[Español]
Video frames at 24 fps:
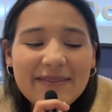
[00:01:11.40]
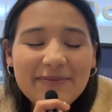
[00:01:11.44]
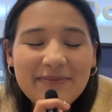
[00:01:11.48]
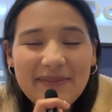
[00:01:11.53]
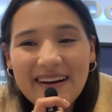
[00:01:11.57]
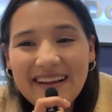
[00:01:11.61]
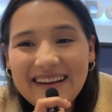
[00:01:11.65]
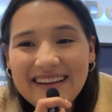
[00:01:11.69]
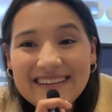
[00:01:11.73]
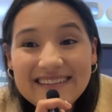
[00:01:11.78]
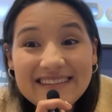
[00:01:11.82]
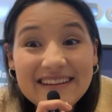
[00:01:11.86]

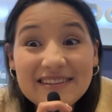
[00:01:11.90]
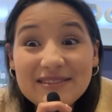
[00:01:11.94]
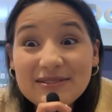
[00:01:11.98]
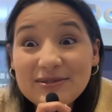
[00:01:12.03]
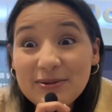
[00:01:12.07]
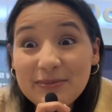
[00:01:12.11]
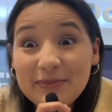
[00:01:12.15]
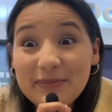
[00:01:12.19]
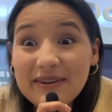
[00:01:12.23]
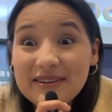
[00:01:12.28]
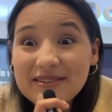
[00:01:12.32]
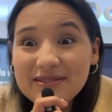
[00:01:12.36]
para que estén
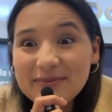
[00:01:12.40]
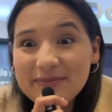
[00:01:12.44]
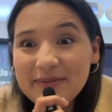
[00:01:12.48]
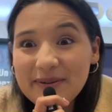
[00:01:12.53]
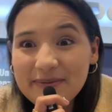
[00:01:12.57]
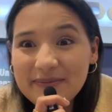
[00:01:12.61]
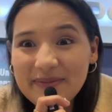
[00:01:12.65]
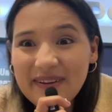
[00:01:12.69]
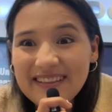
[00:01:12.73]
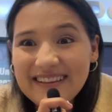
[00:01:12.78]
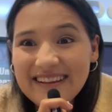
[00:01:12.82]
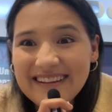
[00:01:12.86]
súper,
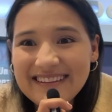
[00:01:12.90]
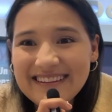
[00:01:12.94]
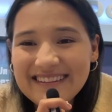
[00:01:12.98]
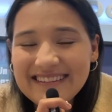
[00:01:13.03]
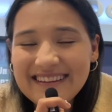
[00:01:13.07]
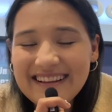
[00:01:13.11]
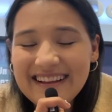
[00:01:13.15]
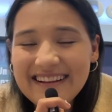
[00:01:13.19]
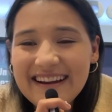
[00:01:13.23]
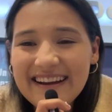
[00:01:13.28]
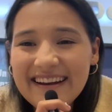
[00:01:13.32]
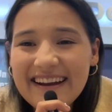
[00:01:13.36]
súper
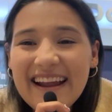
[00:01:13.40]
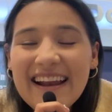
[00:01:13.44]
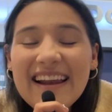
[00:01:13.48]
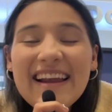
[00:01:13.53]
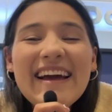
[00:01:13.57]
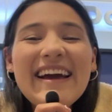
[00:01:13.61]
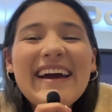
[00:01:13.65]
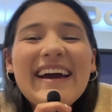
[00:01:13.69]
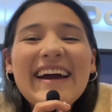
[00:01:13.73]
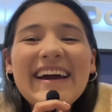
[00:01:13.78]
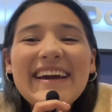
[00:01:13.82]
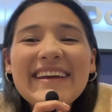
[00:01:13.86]
pendientes del canal.
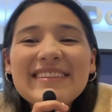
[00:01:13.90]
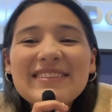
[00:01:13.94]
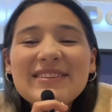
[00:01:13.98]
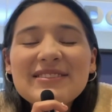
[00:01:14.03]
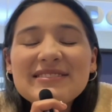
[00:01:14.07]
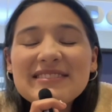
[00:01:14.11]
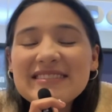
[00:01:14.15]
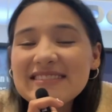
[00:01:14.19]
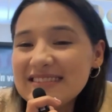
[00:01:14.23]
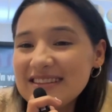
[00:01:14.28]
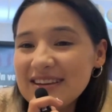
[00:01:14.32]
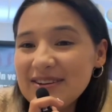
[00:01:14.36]

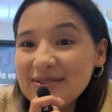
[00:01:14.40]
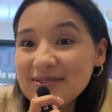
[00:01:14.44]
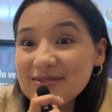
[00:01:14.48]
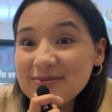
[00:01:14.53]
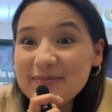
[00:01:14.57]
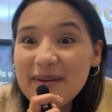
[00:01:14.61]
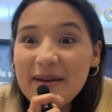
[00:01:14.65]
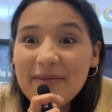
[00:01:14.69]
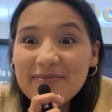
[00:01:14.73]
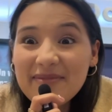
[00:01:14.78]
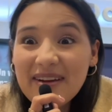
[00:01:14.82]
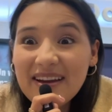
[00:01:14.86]
Entonces
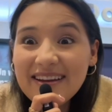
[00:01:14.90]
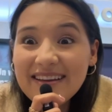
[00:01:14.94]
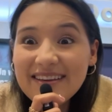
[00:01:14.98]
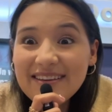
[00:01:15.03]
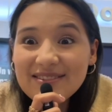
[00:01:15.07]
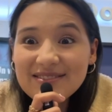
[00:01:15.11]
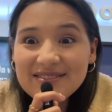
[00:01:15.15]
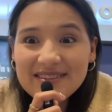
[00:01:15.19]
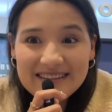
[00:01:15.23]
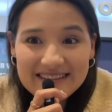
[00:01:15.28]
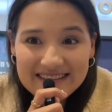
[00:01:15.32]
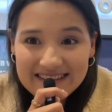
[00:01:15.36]
chicos,
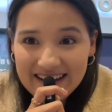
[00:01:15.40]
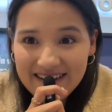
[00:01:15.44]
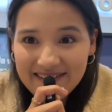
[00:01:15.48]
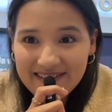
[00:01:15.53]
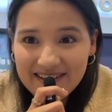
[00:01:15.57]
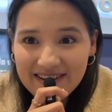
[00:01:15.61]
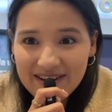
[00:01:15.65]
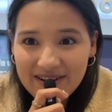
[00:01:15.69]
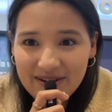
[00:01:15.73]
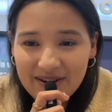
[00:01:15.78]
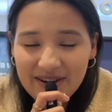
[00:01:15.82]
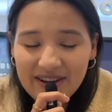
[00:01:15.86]
bienvenidos a este
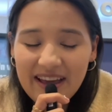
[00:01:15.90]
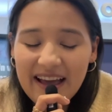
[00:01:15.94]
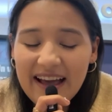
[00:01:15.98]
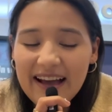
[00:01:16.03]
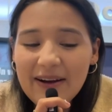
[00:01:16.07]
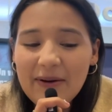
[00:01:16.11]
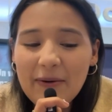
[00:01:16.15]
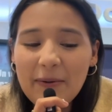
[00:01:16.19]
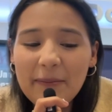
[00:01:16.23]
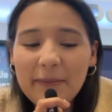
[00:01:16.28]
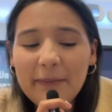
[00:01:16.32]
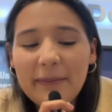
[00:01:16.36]
vlog,
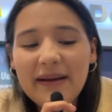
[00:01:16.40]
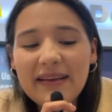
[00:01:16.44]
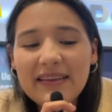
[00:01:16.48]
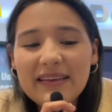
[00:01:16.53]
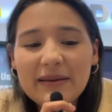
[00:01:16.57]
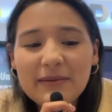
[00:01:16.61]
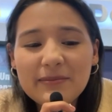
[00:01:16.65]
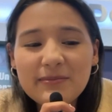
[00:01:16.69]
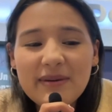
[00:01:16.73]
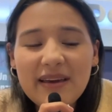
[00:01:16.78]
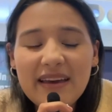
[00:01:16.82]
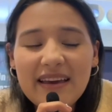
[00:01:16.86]

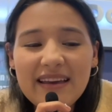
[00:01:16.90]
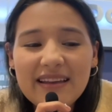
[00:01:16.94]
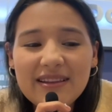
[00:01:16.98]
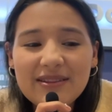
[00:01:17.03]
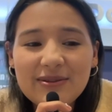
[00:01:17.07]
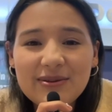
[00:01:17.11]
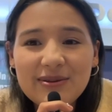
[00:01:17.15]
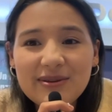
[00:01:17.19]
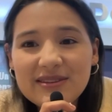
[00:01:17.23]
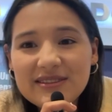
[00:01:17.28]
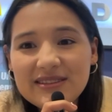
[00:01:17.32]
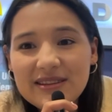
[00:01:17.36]
acompáñenme en
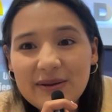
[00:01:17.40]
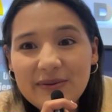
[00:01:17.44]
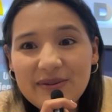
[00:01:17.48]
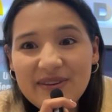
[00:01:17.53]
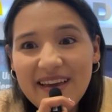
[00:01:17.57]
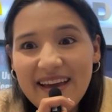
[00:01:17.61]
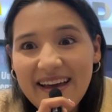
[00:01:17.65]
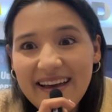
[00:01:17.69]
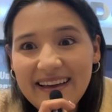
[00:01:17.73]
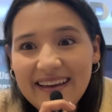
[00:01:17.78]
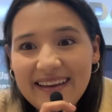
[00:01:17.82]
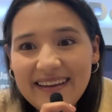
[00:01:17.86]
todo este
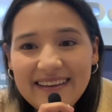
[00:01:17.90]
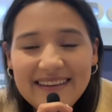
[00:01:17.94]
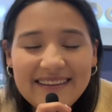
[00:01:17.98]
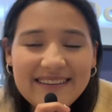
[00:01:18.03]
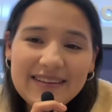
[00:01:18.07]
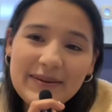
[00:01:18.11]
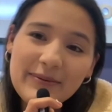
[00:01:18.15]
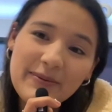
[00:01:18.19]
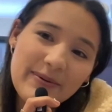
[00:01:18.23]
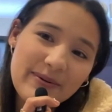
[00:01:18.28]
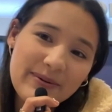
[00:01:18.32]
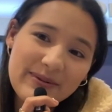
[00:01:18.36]
viaje
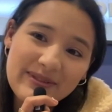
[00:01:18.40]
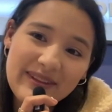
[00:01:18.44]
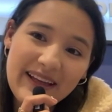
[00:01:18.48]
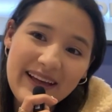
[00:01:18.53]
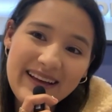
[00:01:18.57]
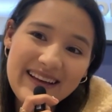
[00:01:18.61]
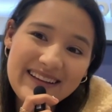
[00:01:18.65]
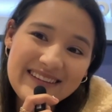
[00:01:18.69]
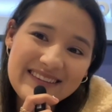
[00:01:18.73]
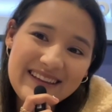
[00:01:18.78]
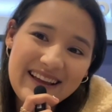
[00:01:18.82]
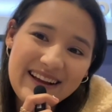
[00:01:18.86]
desde
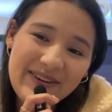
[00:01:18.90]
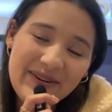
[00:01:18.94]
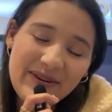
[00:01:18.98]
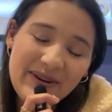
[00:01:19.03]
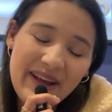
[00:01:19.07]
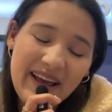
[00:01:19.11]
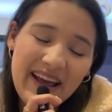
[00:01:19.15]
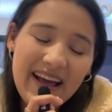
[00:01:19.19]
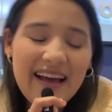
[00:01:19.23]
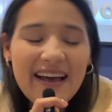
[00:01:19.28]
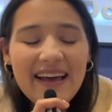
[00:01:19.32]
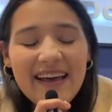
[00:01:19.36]
Bogotá hasta
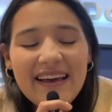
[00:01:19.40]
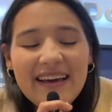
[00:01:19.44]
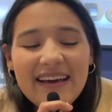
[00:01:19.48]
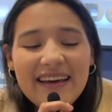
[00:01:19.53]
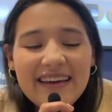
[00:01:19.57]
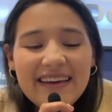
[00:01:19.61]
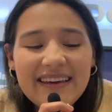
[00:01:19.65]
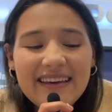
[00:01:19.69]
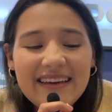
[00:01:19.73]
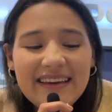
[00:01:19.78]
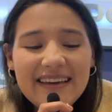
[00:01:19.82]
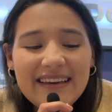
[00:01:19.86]
Corea
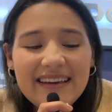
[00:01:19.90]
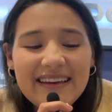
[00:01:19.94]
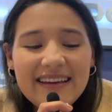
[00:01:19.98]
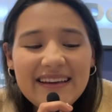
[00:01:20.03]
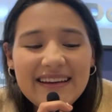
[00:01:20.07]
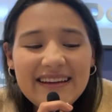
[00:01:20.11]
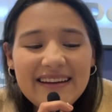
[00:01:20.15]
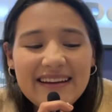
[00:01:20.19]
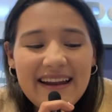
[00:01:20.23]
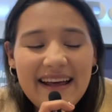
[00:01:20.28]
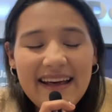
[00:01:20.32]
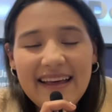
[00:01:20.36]

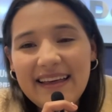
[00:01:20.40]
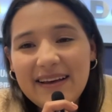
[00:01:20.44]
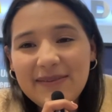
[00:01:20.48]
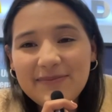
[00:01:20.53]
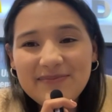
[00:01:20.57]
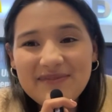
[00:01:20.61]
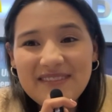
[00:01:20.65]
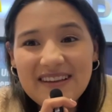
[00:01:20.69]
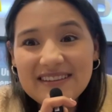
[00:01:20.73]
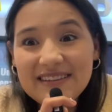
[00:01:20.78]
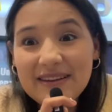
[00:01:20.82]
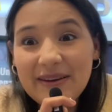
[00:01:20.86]
y nada,
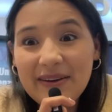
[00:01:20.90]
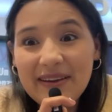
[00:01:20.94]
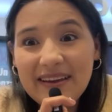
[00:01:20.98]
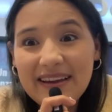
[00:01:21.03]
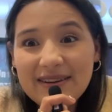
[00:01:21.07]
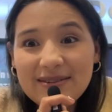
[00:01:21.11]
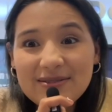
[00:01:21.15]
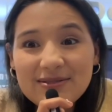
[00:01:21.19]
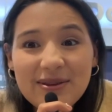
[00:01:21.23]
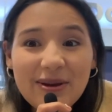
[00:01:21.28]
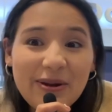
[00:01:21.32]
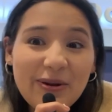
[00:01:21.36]
ya saben
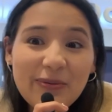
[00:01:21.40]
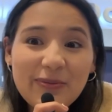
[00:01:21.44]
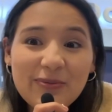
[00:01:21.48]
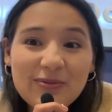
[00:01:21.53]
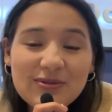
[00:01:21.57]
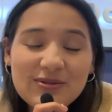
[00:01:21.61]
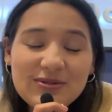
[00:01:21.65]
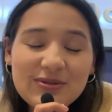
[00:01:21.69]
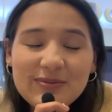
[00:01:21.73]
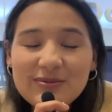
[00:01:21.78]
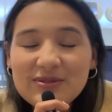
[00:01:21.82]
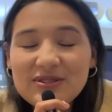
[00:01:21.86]
que los quiero
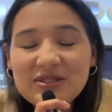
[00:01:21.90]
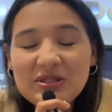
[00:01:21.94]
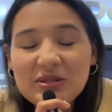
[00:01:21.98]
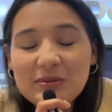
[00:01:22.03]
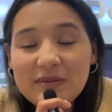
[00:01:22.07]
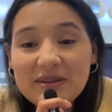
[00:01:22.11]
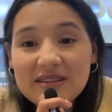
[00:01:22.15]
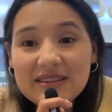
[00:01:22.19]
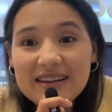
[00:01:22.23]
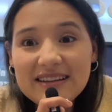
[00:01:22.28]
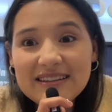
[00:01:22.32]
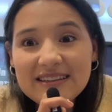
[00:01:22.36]
mucho,
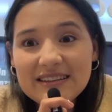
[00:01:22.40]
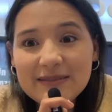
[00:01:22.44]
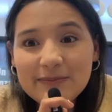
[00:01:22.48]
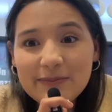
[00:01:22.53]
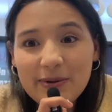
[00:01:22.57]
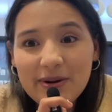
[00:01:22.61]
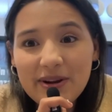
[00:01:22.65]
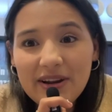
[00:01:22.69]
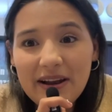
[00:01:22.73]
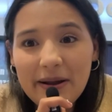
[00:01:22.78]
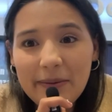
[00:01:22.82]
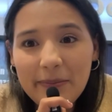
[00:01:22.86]
muchísimas gracias
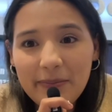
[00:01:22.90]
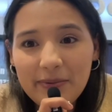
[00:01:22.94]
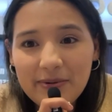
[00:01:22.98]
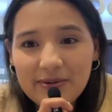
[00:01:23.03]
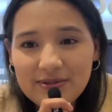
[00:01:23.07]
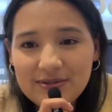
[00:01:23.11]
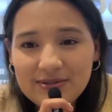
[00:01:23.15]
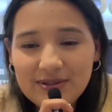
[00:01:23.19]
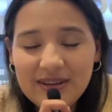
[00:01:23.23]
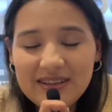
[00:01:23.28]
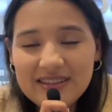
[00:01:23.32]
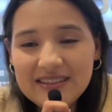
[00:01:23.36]
por el
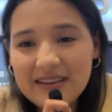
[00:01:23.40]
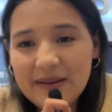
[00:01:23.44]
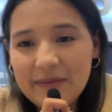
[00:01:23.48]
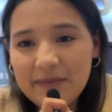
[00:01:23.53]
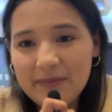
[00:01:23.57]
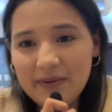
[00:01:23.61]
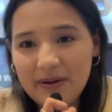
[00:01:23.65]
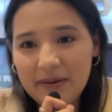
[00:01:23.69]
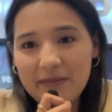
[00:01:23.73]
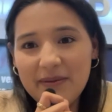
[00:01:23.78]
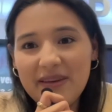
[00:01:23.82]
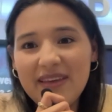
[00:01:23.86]
apoyo que
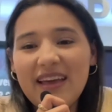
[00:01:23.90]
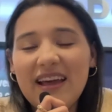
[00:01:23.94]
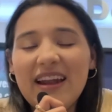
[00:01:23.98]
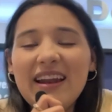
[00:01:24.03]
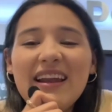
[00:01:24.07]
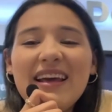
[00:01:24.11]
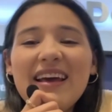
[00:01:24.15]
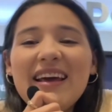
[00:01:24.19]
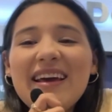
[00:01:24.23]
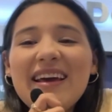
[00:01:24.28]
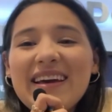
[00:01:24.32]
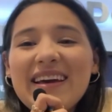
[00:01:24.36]
siempre me dan
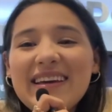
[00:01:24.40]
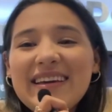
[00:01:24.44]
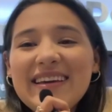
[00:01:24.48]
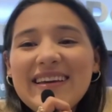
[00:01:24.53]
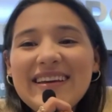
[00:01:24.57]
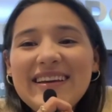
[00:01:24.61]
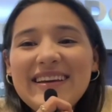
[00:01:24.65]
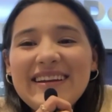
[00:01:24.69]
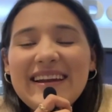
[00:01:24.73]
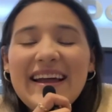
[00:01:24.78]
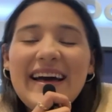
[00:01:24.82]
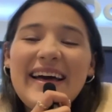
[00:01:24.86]

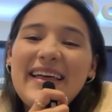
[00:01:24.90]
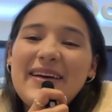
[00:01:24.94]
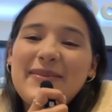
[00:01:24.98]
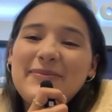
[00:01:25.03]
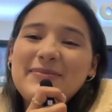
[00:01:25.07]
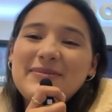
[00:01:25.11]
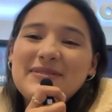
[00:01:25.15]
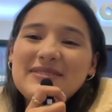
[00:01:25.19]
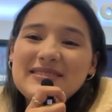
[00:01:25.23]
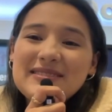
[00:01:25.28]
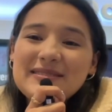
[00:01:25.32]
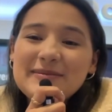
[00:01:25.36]
y nada,
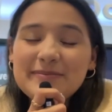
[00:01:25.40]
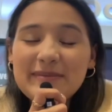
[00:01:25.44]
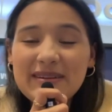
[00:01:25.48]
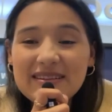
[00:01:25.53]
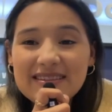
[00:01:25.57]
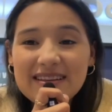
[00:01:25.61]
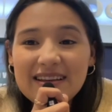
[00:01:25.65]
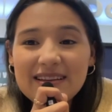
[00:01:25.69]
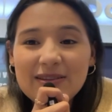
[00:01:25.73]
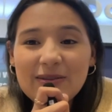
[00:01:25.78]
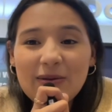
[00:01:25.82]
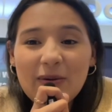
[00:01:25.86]
pues
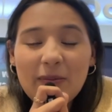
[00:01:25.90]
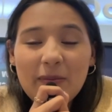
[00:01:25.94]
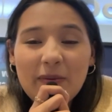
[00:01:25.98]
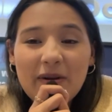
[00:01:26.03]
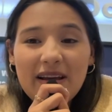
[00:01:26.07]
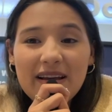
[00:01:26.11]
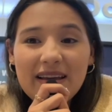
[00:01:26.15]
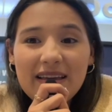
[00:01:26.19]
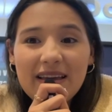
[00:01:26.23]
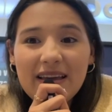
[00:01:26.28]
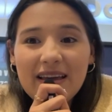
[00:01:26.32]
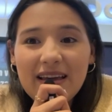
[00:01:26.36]
más que todo
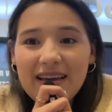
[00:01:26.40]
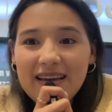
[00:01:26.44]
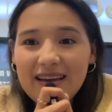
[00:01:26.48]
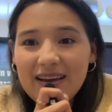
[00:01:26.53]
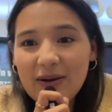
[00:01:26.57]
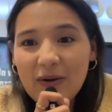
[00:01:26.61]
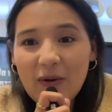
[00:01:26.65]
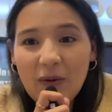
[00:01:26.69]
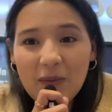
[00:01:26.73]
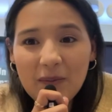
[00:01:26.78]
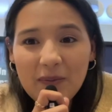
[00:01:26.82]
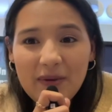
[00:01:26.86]
para que
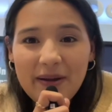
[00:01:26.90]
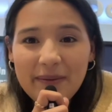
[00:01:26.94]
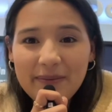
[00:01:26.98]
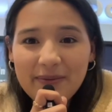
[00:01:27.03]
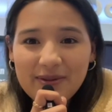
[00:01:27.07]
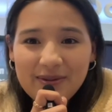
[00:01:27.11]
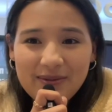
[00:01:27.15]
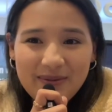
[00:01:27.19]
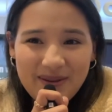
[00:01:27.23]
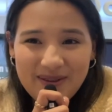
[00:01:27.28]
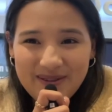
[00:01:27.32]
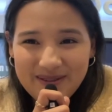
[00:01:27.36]

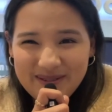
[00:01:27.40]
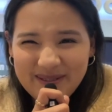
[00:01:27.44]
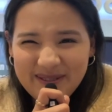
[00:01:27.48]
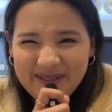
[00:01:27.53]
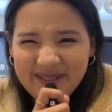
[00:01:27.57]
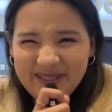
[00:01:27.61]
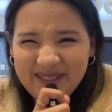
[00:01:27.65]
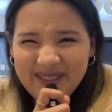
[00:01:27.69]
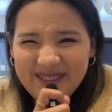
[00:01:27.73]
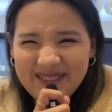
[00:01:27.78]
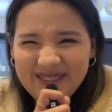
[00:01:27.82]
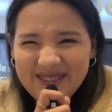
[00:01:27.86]
cumplamos sueños
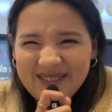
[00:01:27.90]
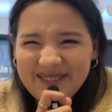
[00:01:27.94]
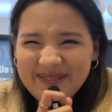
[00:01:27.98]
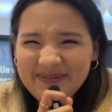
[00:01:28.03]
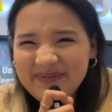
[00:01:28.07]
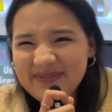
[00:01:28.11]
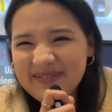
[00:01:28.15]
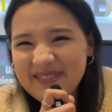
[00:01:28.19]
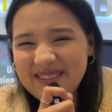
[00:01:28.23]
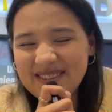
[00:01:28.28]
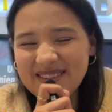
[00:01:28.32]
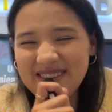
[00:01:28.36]
juntos.
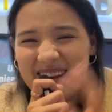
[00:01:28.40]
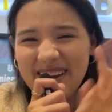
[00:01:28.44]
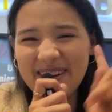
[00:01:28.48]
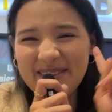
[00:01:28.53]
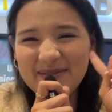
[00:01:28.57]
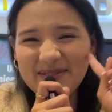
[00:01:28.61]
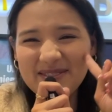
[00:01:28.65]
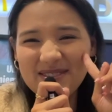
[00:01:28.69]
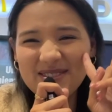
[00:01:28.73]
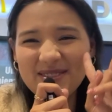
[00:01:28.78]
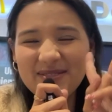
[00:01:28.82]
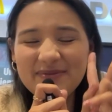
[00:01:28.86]
Los
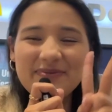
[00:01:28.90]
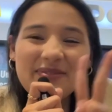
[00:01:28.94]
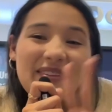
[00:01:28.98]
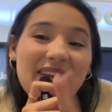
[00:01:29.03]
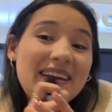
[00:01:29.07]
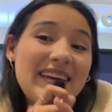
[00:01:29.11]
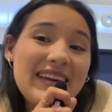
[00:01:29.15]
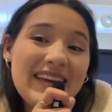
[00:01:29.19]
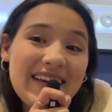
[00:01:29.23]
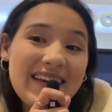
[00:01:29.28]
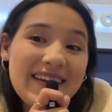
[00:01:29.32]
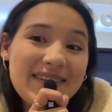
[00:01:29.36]
quiero mucho
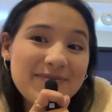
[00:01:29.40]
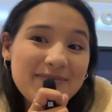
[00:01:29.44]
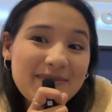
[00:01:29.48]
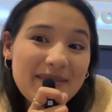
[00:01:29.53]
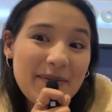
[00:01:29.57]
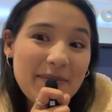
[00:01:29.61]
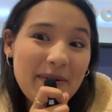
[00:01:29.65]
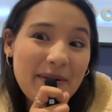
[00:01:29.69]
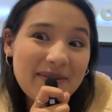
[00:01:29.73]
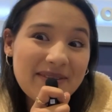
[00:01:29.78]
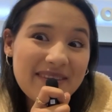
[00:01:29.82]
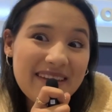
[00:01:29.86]
y
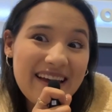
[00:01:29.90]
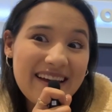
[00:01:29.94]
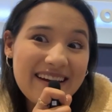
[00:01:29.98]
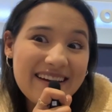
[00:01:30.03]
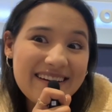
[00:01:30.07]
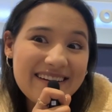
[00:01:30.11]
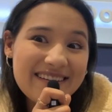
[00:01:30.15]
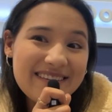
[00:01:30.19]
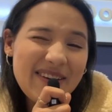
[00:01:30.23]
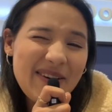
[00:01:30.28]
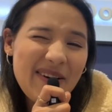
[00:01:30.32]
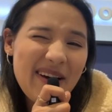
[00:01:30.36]
vamos a dar
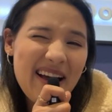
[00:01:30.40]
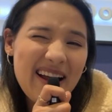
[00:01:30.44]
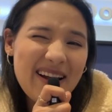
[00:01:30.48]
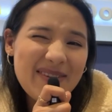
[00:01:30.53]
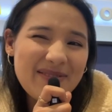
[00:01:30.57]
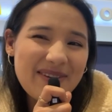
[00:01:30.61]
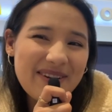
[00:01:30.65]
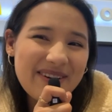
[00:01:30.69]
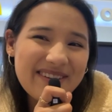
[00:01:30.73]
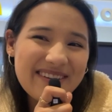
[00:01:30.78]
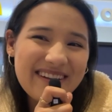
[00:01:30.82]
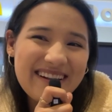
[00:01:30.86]
inicio al
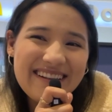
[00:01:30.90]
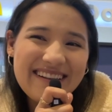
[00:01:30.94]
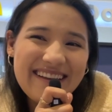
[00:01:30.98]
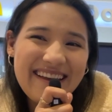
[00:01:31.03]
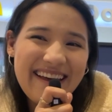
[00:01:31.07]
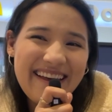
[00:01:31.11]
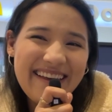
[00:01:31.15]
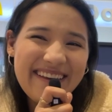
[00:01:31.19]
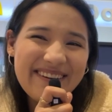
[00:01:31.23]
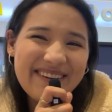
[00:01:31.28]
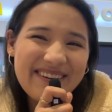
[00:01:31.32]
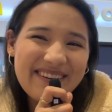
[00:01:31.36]
vlog del día de